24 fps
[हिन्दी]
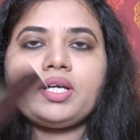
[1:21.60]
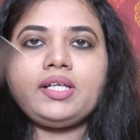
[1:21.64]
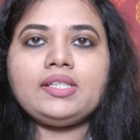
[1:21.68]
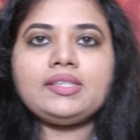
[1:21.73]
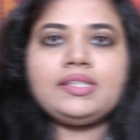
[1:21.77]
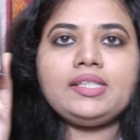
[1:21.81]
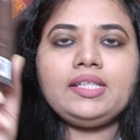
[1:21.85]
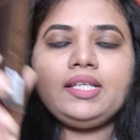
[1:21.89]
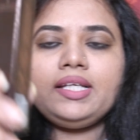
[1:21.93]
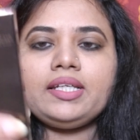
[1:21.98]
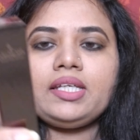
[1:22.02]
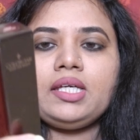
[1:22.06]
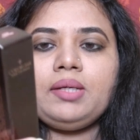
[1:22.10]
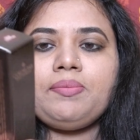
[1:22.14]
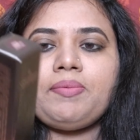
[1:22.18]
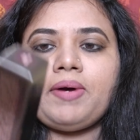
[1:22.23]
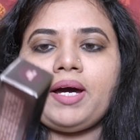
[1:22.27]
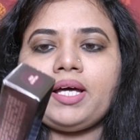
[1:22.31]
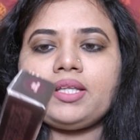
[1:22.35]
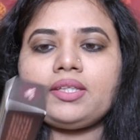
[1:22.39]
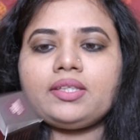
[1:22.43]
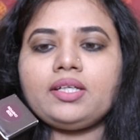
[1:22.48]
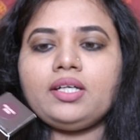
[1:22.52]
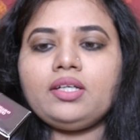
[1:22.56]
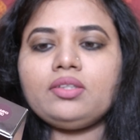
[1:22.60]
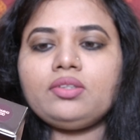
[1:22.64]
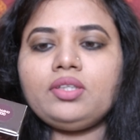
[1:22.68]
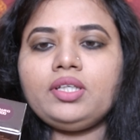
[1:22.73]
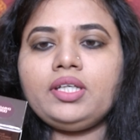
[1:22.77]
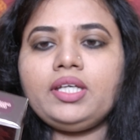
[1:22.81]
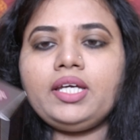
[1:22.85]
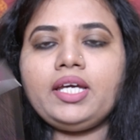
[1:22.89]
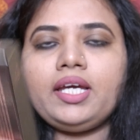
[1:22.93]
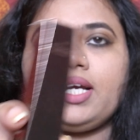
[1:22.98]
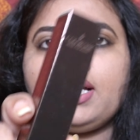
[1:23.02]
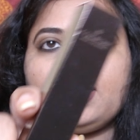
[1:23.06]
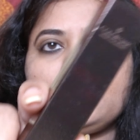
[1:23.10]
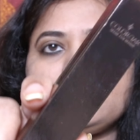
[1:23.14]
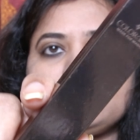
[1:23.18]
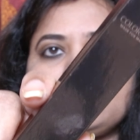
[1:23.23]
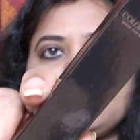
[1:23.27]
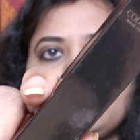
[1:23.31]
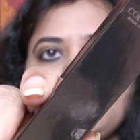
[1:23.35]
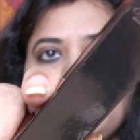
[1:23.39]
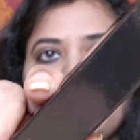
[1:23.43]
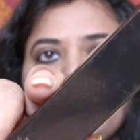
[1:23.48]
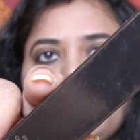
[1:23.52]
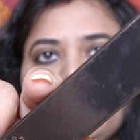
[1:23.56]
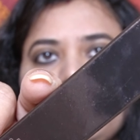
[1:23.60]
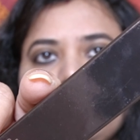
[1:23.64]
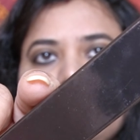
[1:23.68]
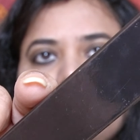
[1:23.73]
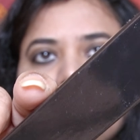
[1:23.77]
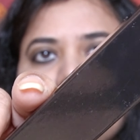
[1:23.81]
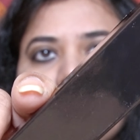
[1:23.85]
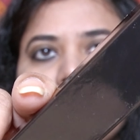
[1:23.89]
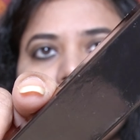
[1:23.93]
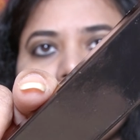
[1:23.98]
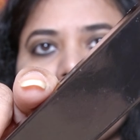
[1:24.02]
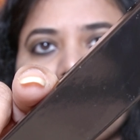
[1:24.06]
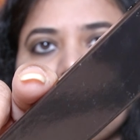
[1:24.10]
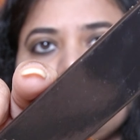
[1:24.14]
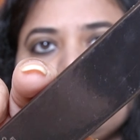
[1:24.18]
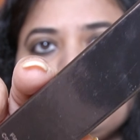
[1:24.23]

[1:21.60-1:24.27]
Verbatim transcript: कंसीलर की बात कर तो ये है कंसीलर कलर वर्क का